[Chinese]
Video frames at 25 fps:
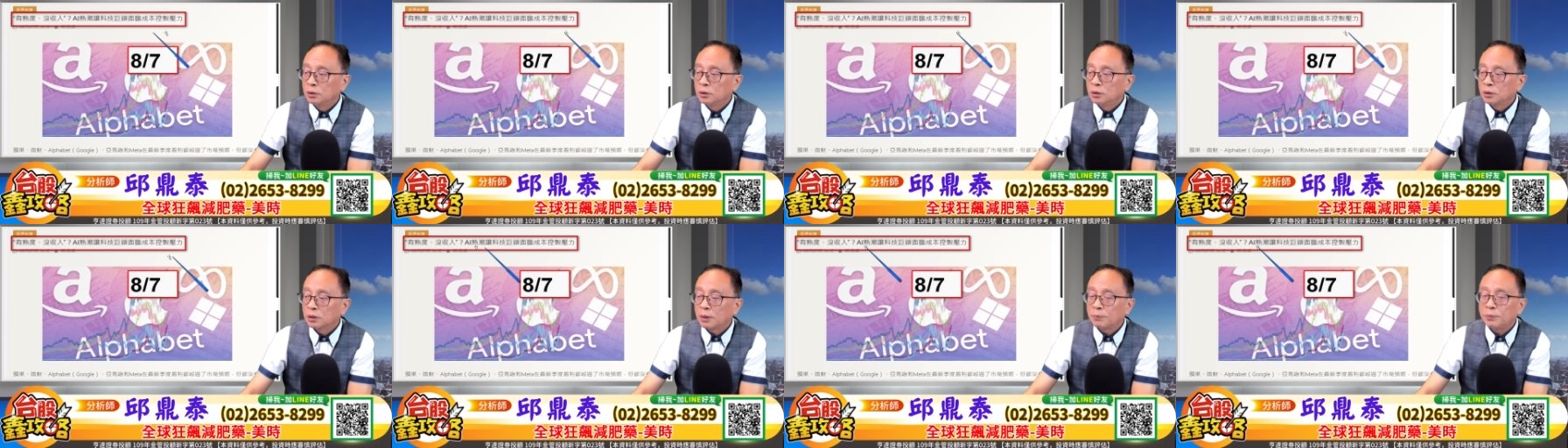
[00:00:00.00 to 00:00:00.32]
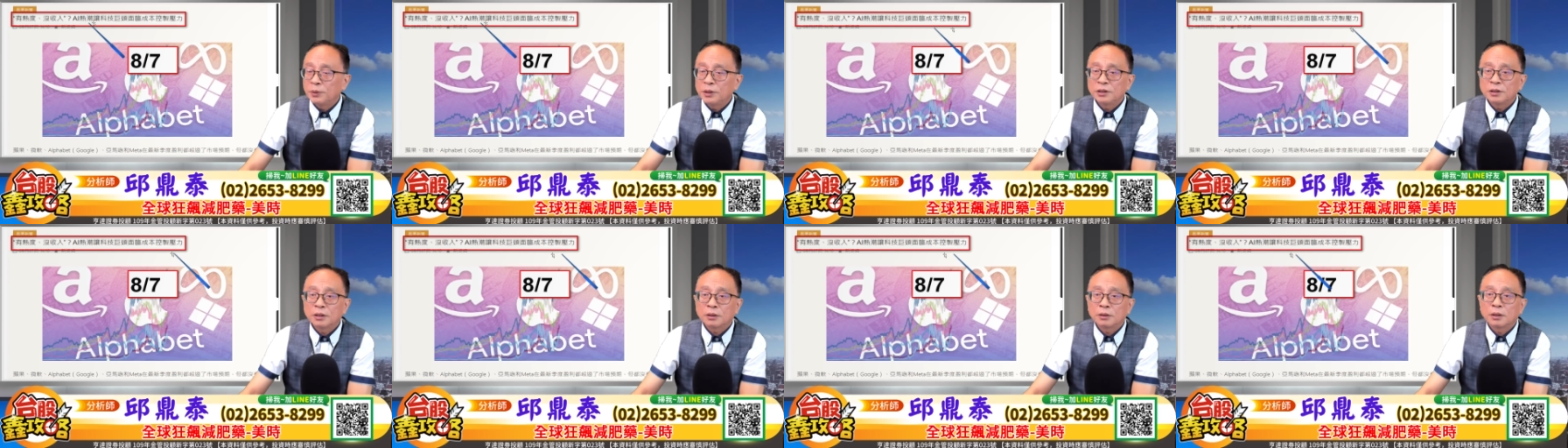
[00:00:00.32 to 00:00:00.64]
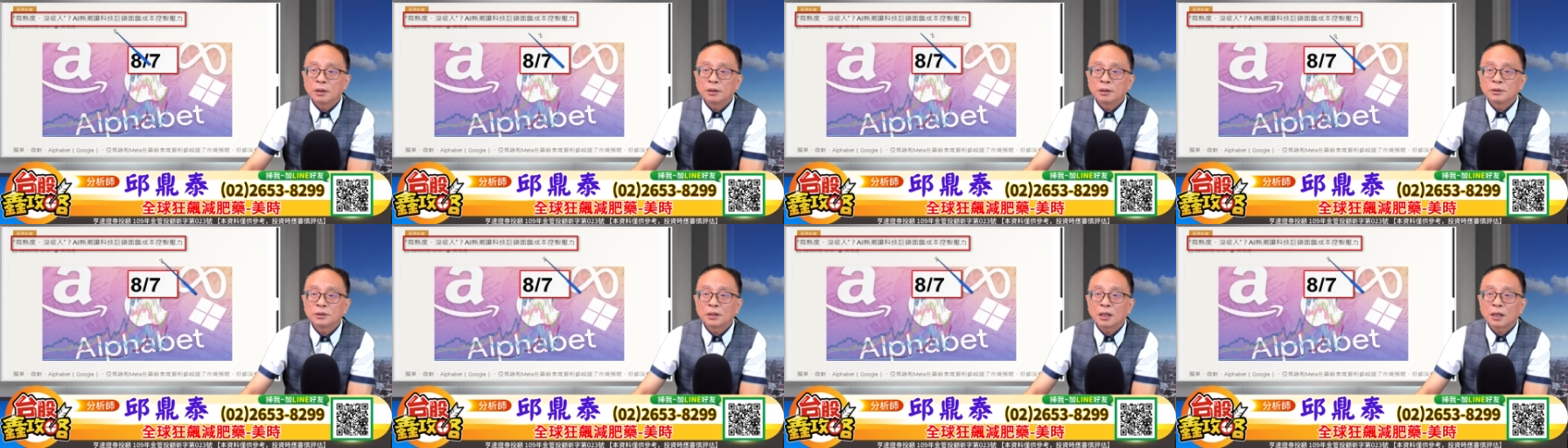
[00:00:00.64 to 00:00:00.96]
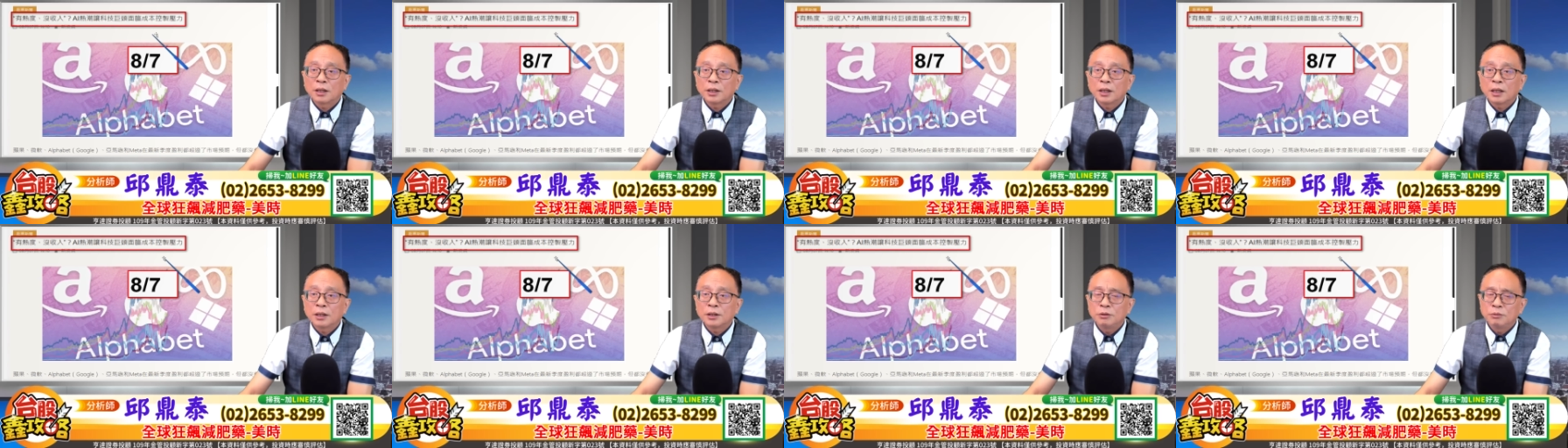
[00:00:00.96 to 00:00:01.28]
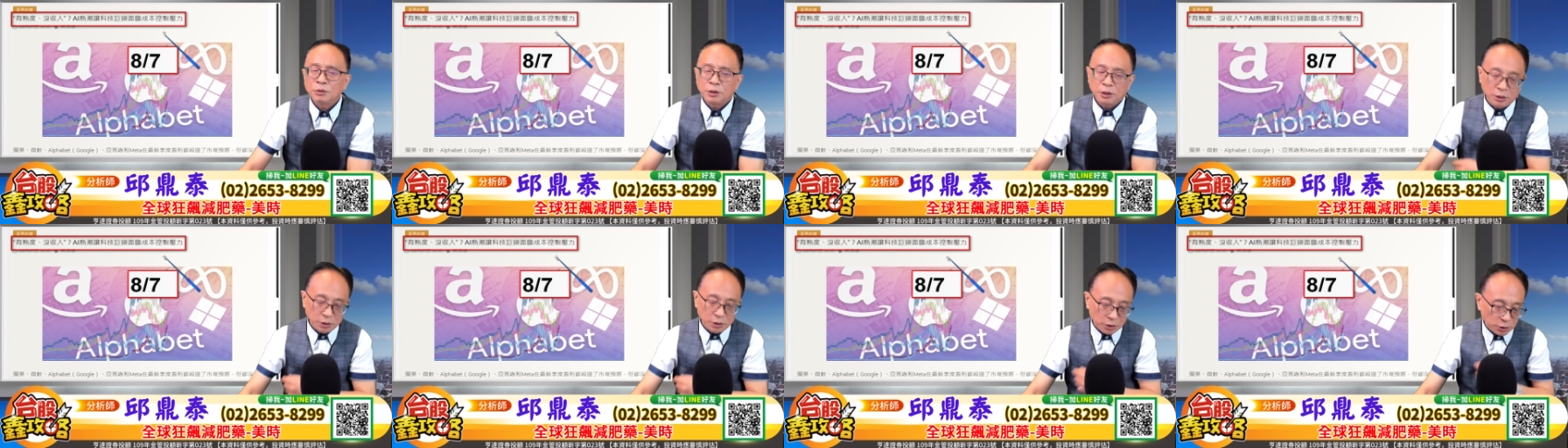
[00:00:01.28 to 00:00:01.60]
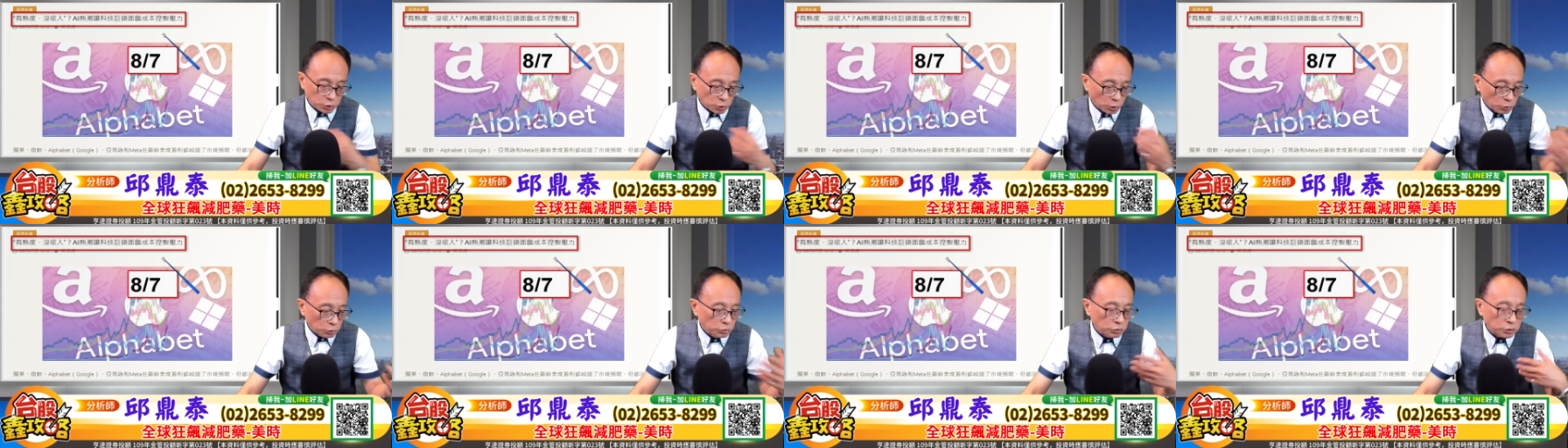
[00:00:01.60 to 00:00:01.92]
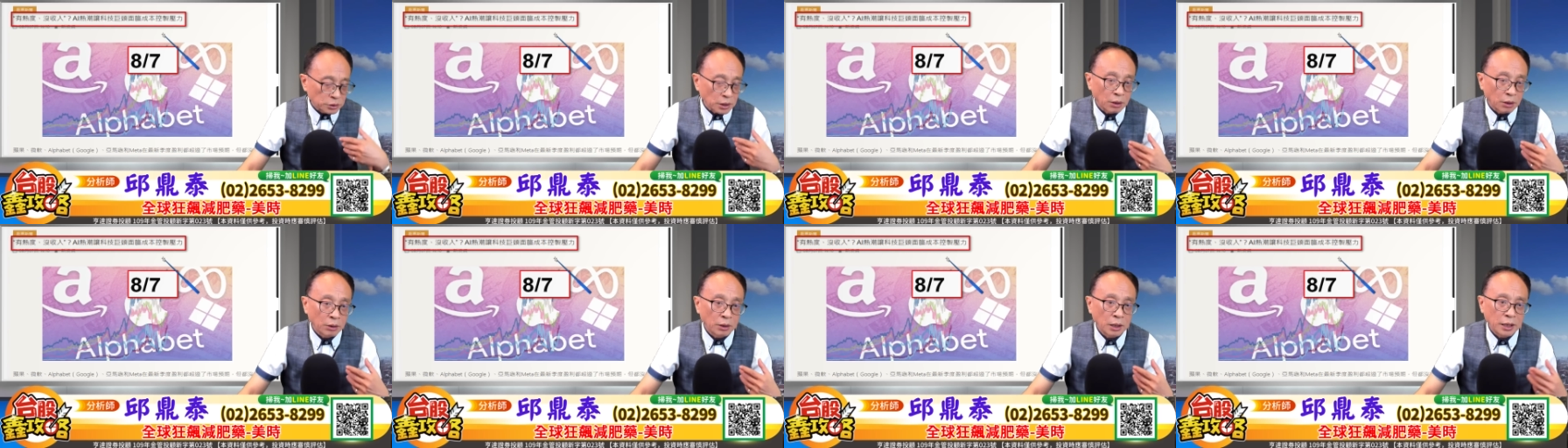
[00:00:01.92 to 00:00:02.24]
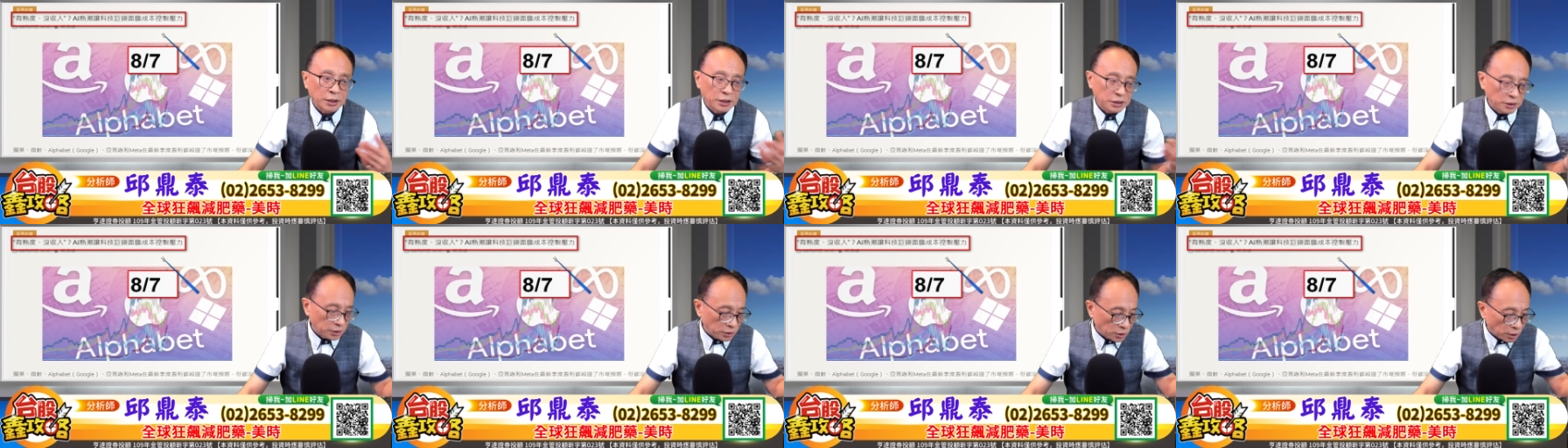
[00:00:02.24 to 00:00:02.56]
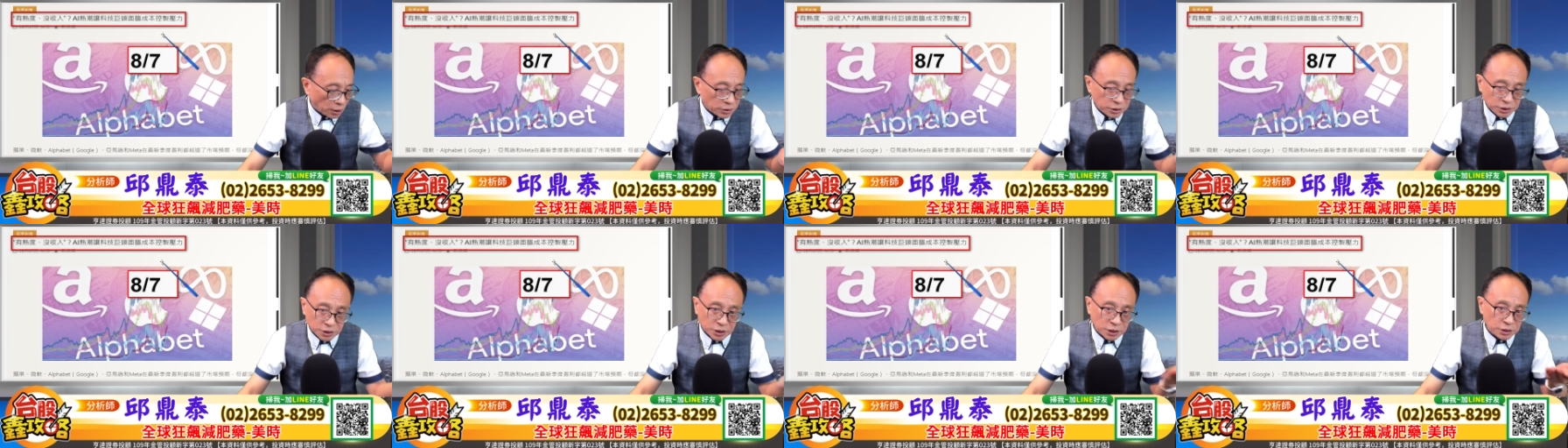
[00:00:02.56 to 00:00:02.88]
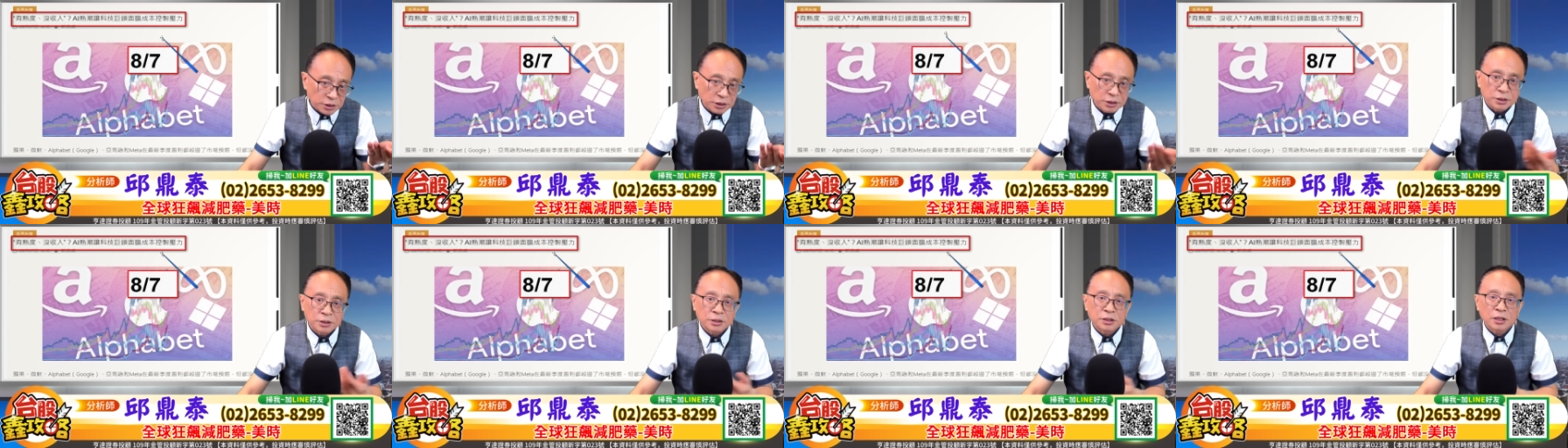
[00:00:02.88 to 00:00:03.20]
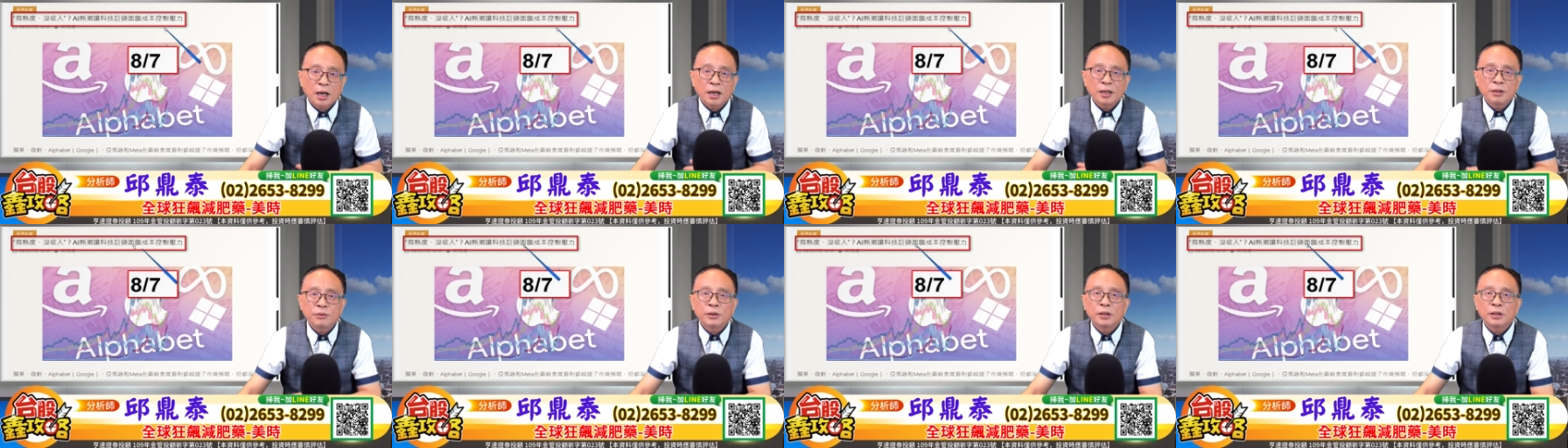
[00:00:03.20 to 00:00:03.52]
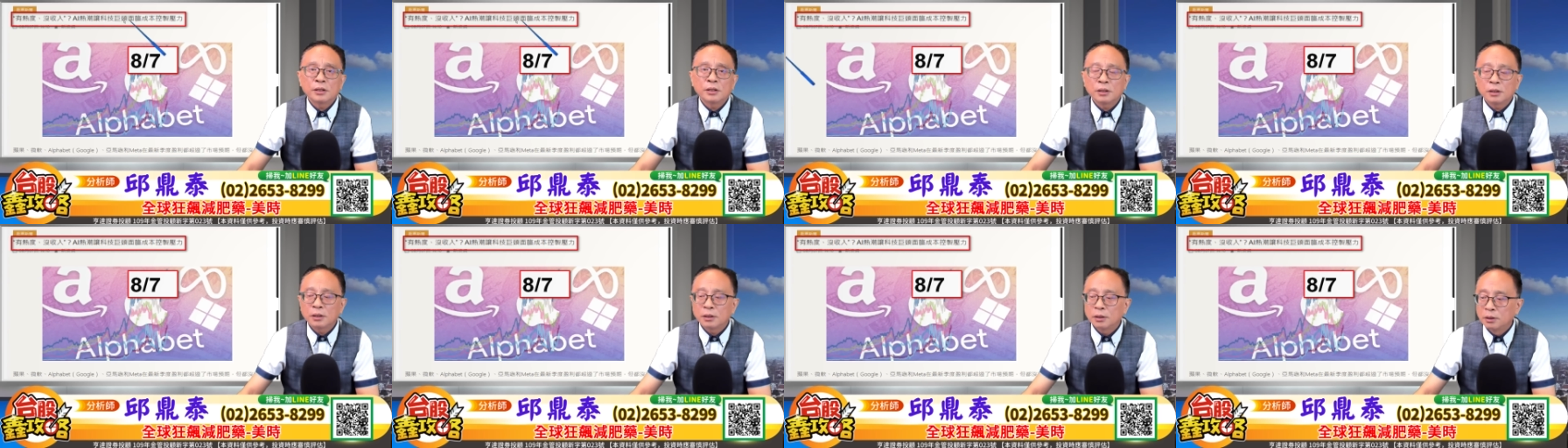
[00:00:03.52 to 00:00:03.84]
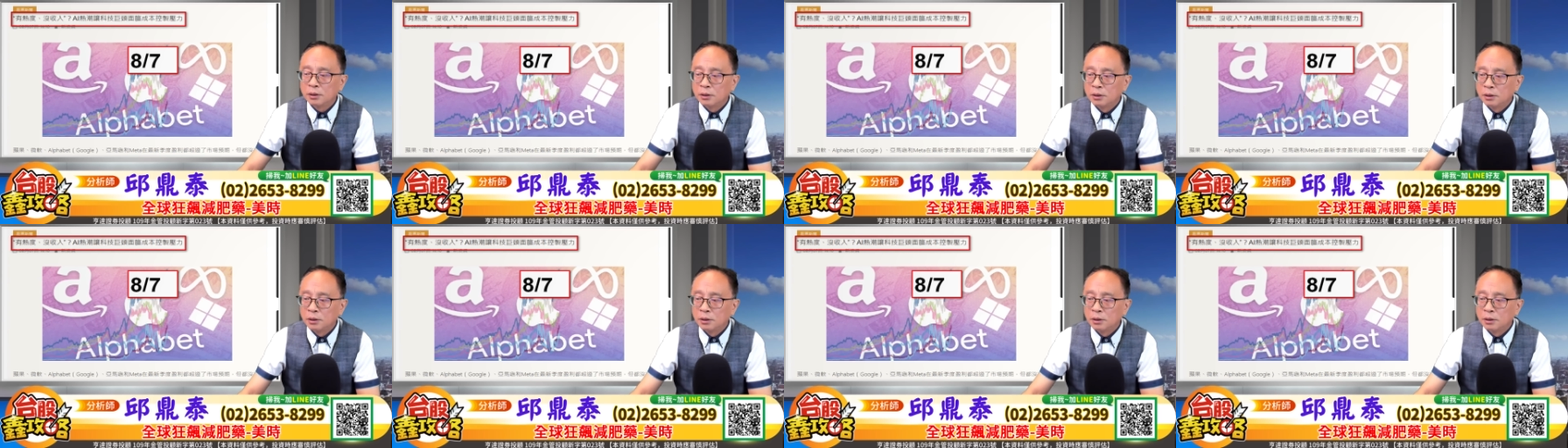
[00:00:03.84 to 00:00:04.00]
还没你那很大压力，因为你你收入少啊，你知道一些日子裁员了。